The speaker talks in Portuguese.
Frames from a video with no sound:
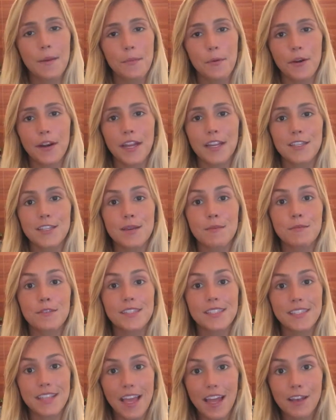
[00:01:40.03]
Porém,
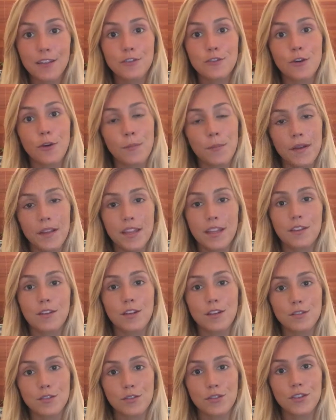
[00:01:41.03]
temos ela de companhia em
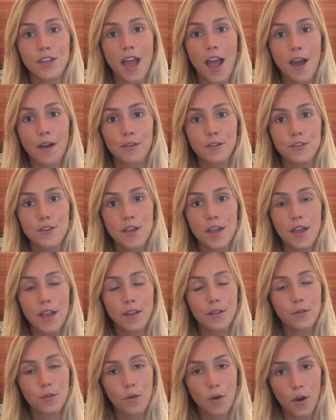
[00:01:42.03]
nossos carros,
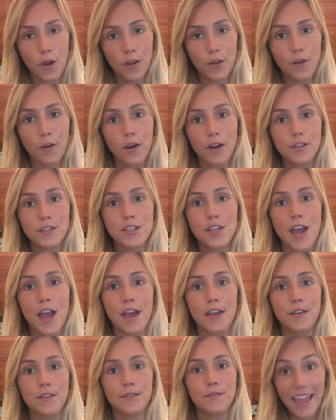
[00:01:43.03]
no corre-corre
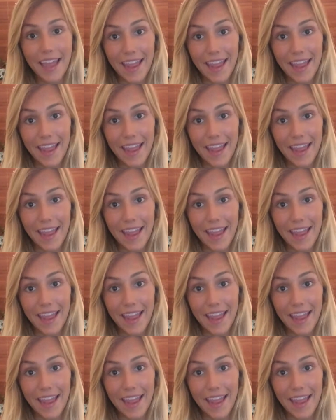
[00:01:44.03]
diário.